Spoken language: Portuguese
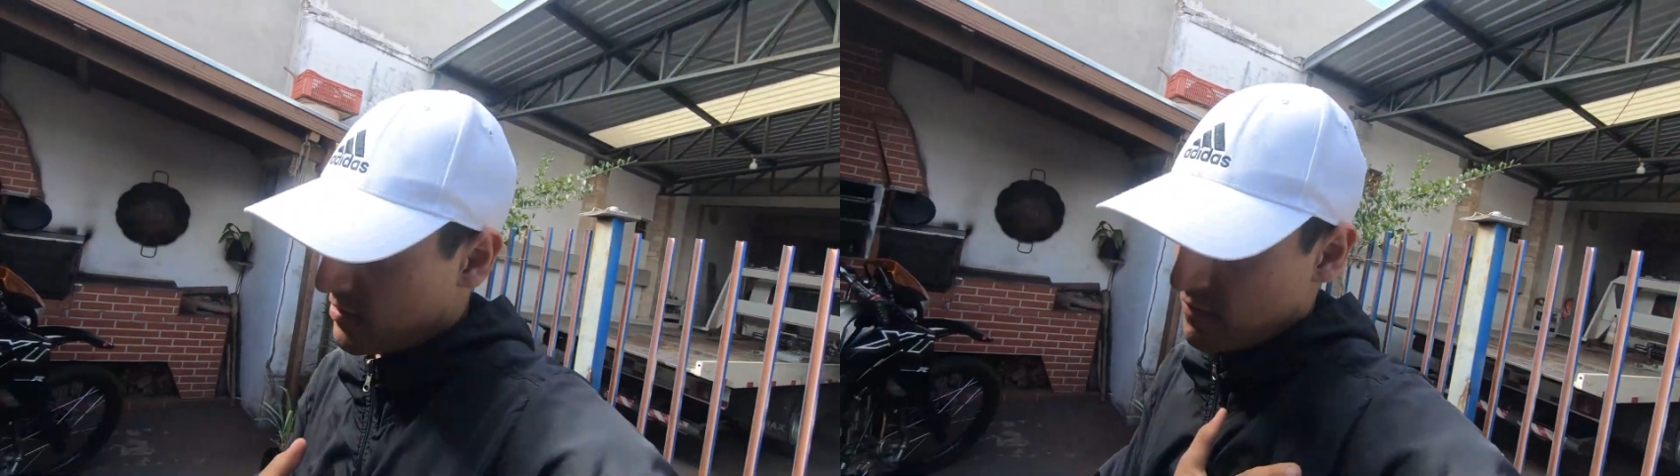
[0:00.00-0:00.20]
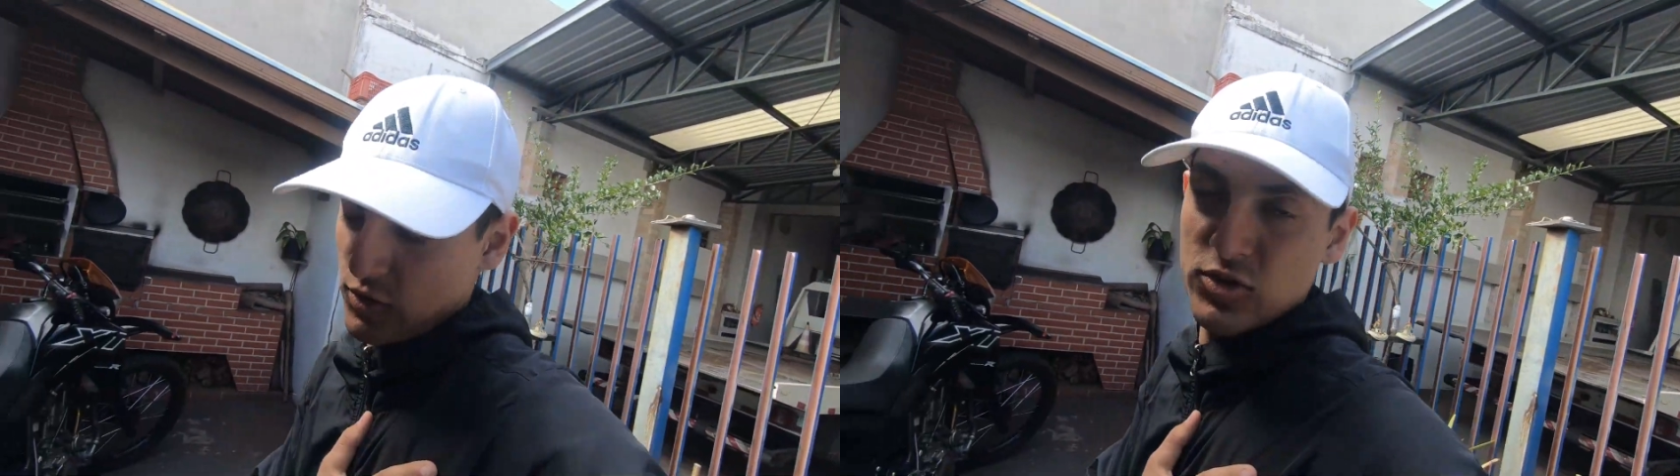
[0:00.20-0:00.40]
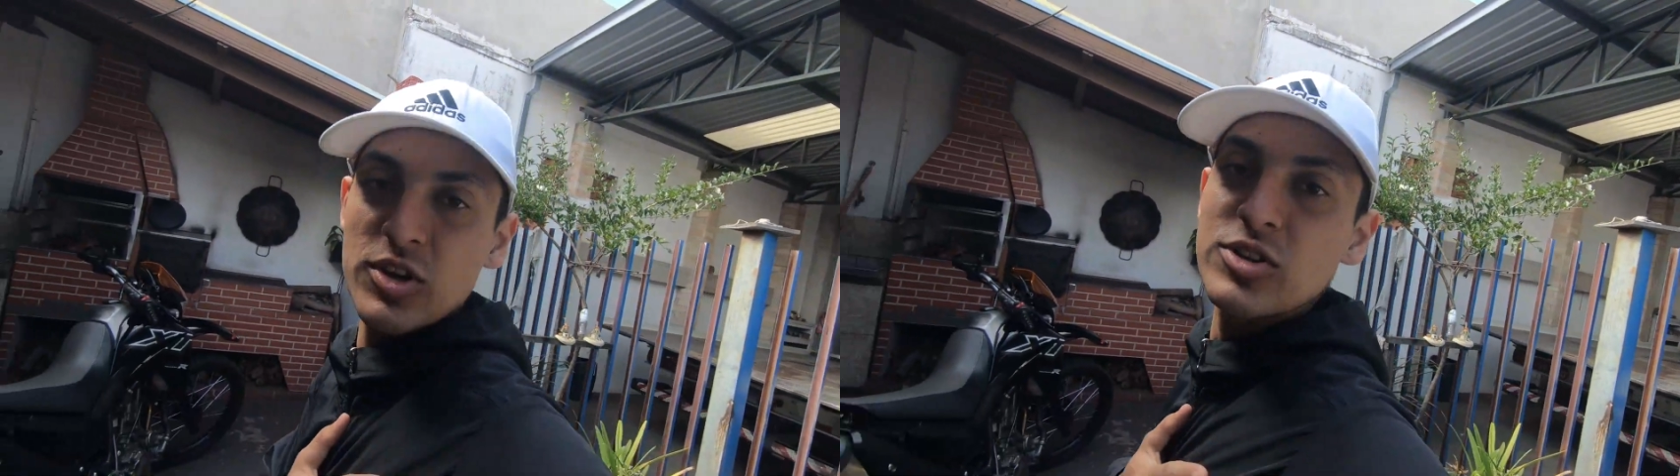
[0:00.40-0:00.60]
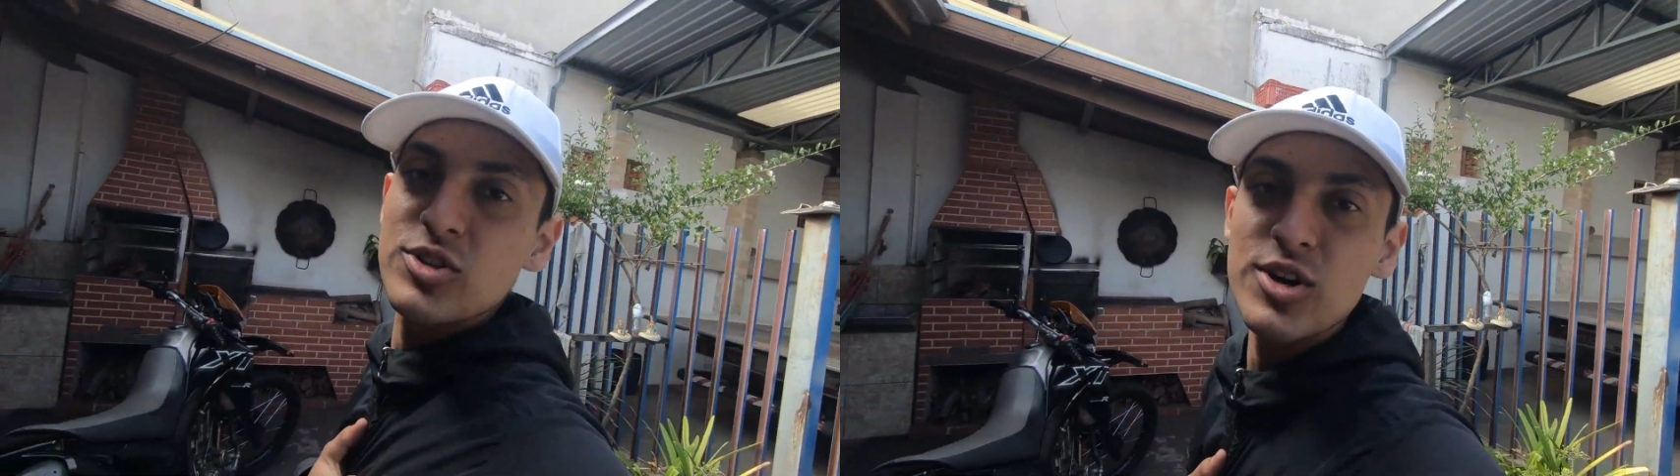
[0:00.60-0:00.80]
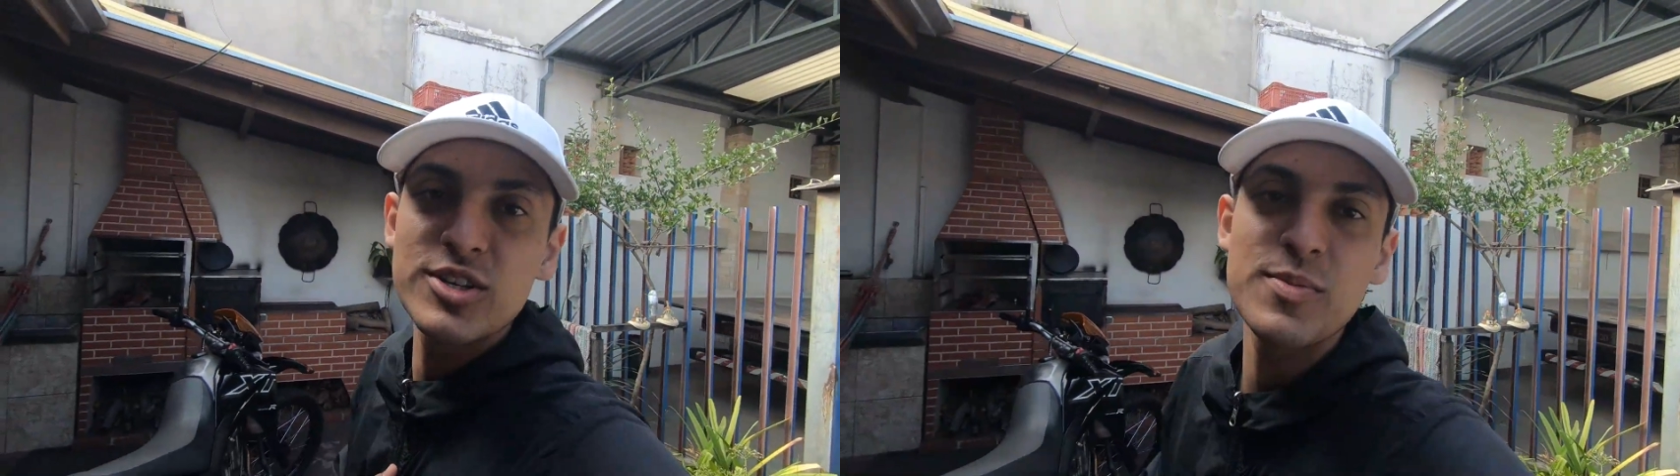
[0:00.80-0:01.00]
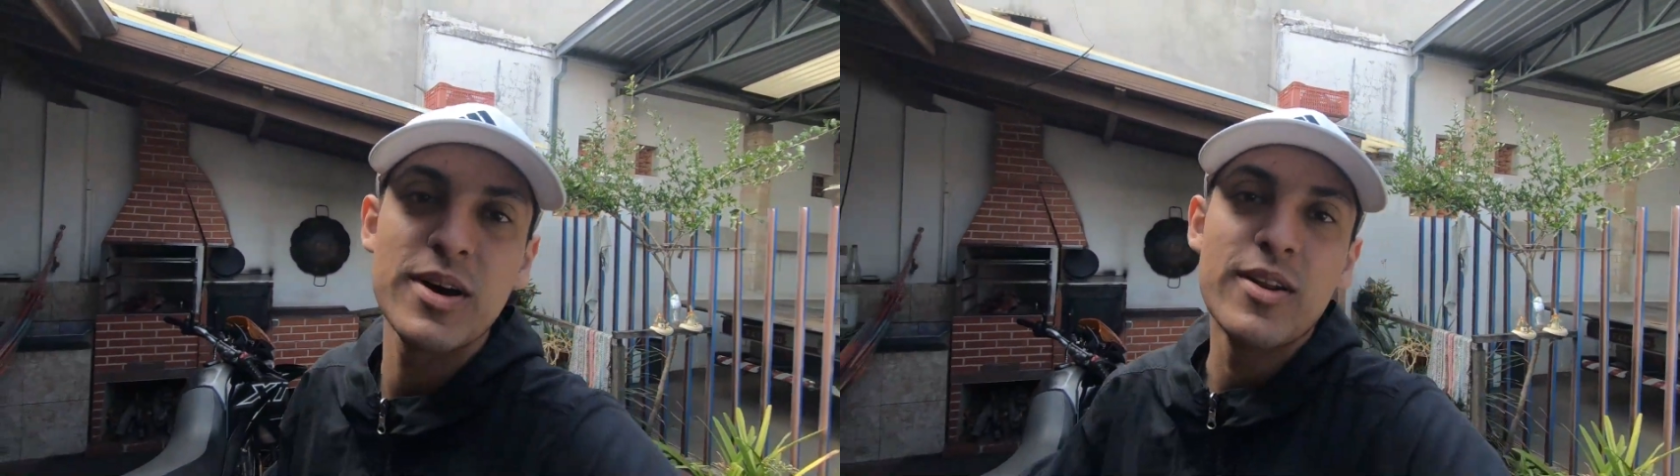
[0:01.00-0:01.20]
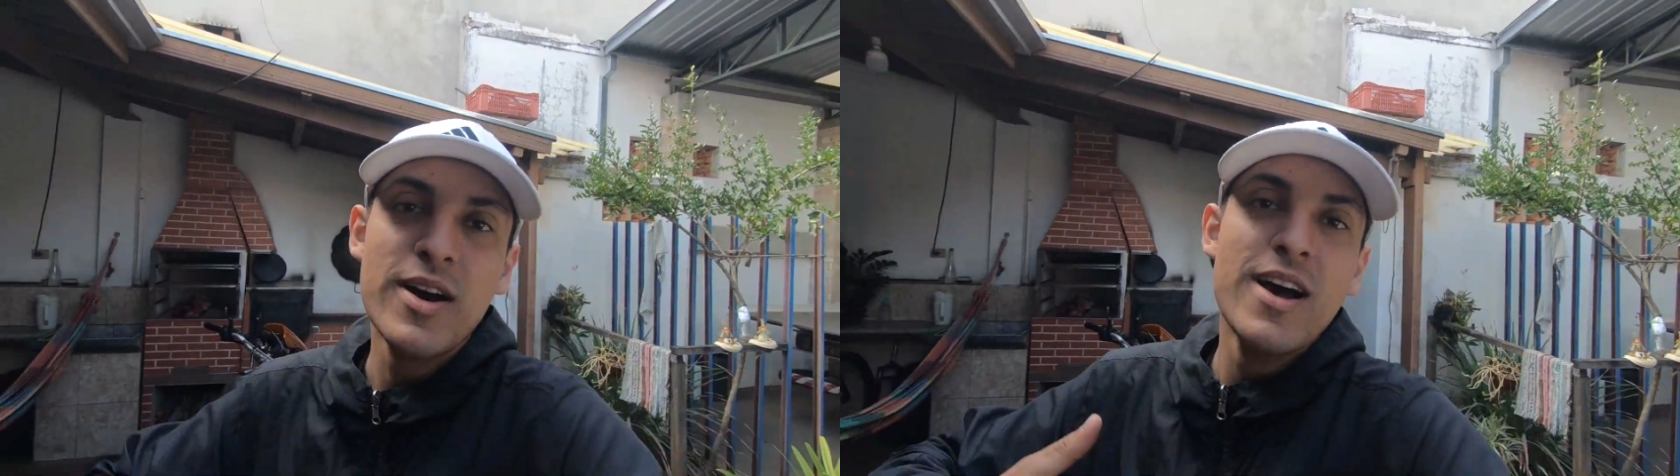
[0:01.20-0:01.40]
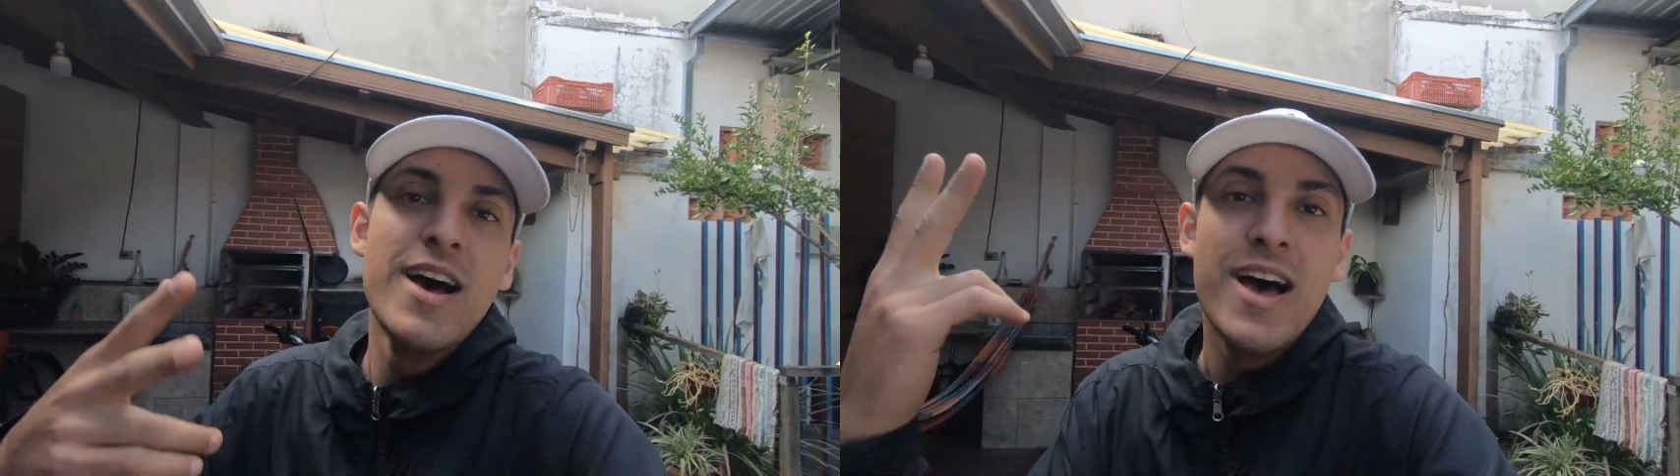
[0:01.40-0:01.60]
O videozão de hoje, mano,
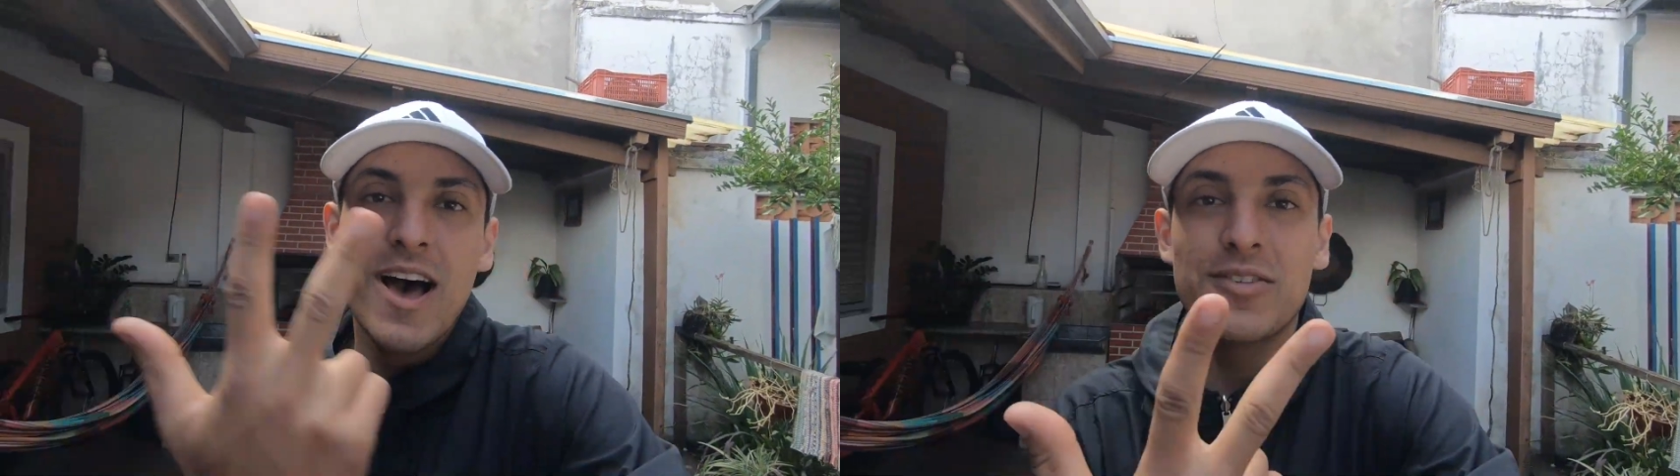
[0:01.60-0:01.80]
é